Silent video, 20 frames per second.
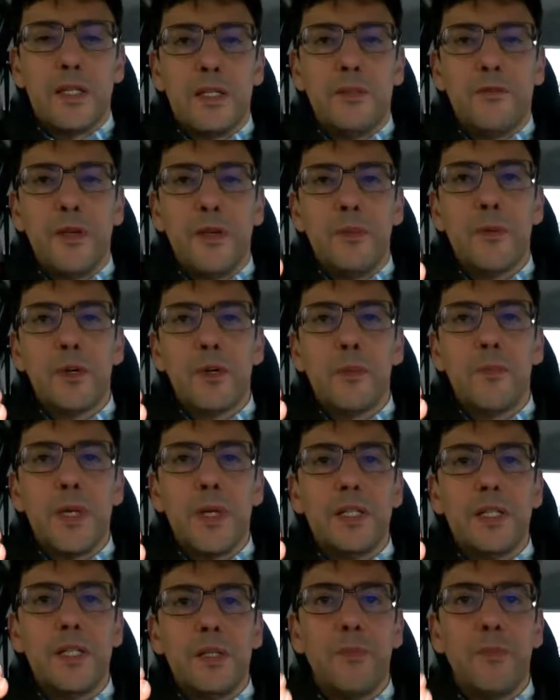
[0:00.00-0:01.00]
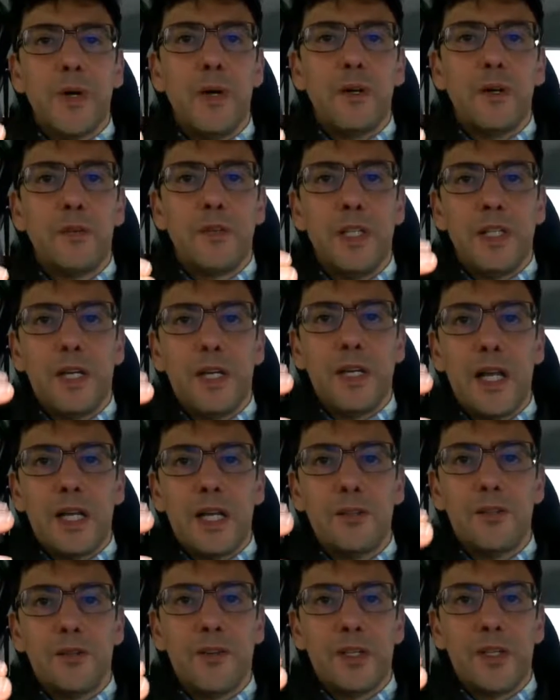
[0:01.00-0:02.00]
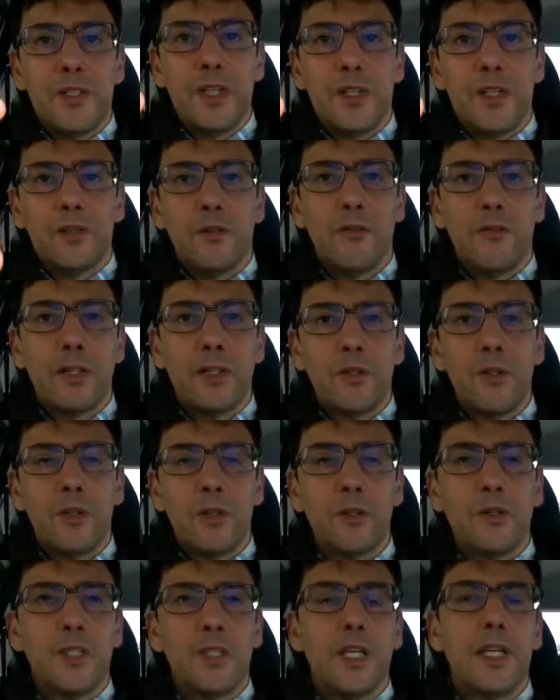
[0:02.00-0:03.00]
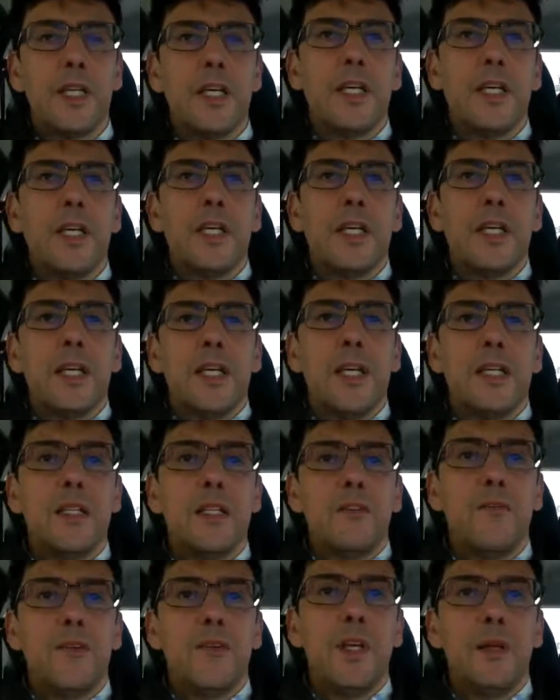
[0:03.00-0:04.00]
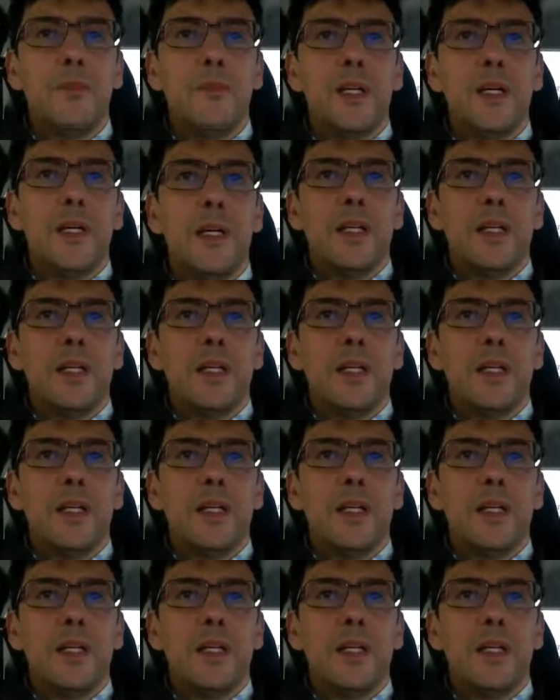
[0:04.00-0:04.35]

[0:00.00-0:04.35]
i film completi di Paolo Villaggio facendo Fantozzi ed i film